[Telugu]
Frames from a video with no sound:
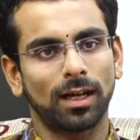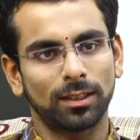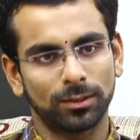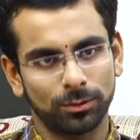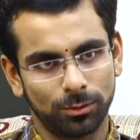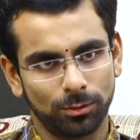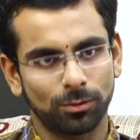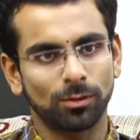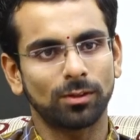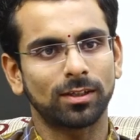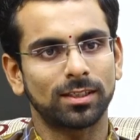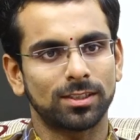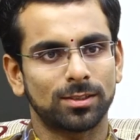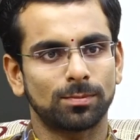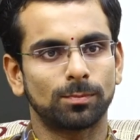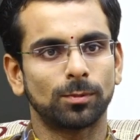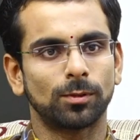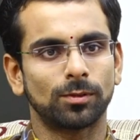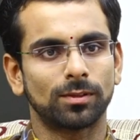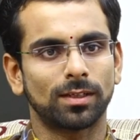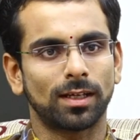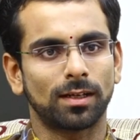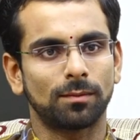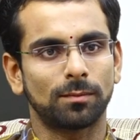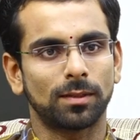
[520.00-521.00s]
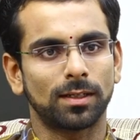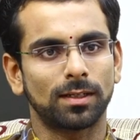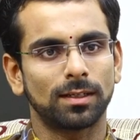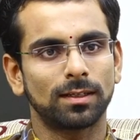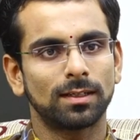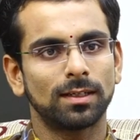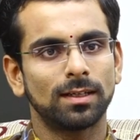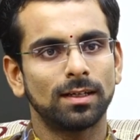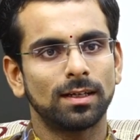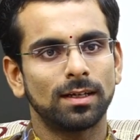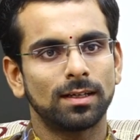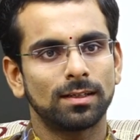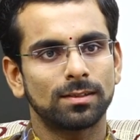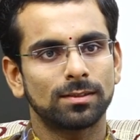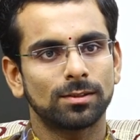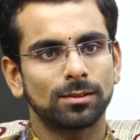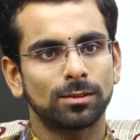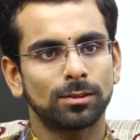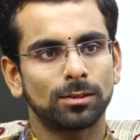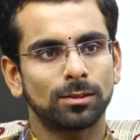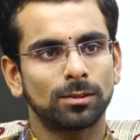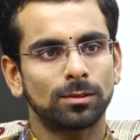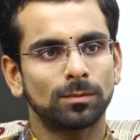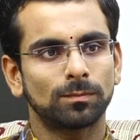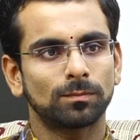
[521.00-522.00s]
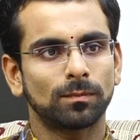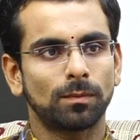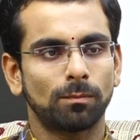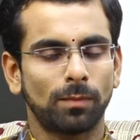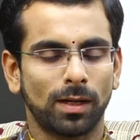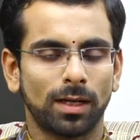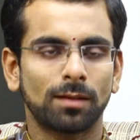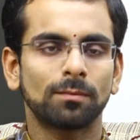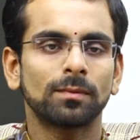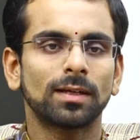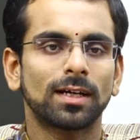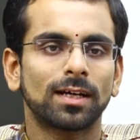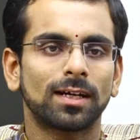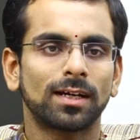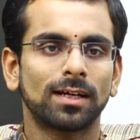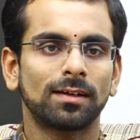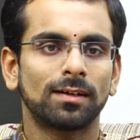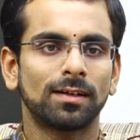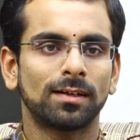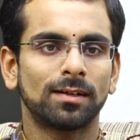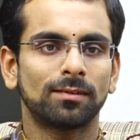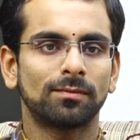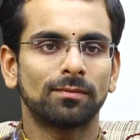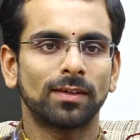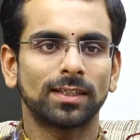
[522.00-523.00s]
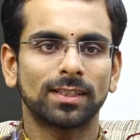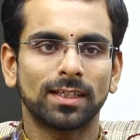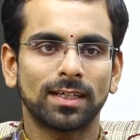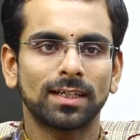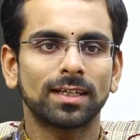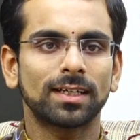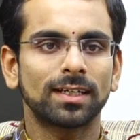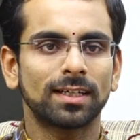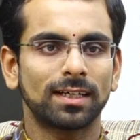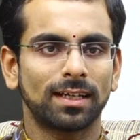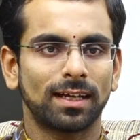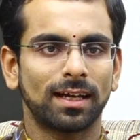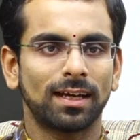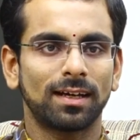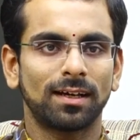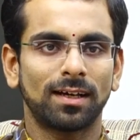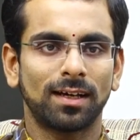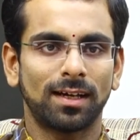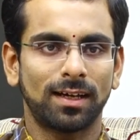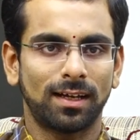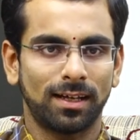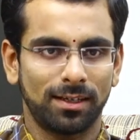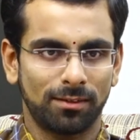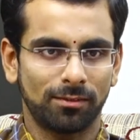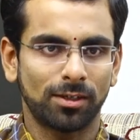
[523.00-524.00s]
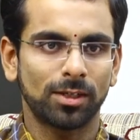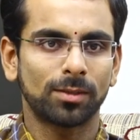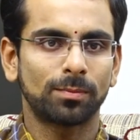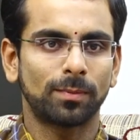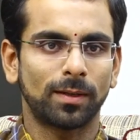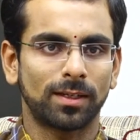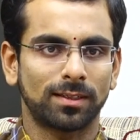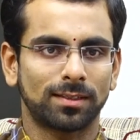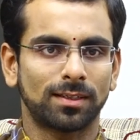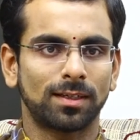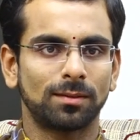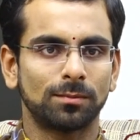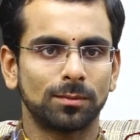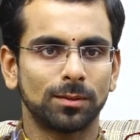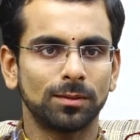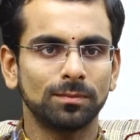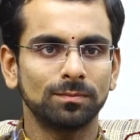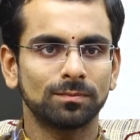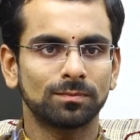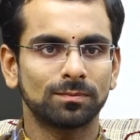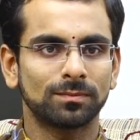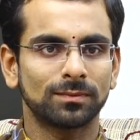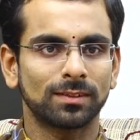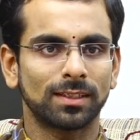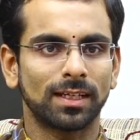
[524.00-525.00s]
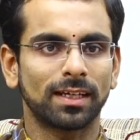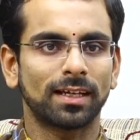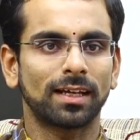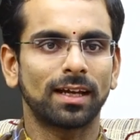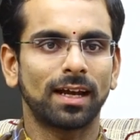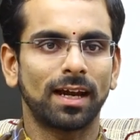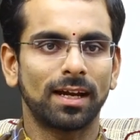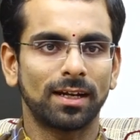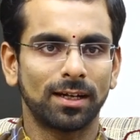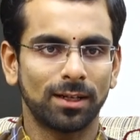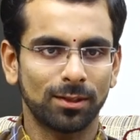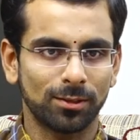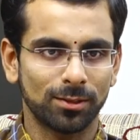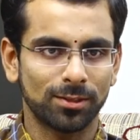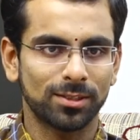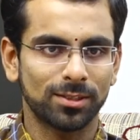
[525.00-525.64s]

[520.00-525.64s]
అది ఇంకొక స్పోర్ట్ అనమాట సో మనం ఇక్కడ వెదర్కి ఎలా అలవాటు పడతామో లైక్ ఎండలు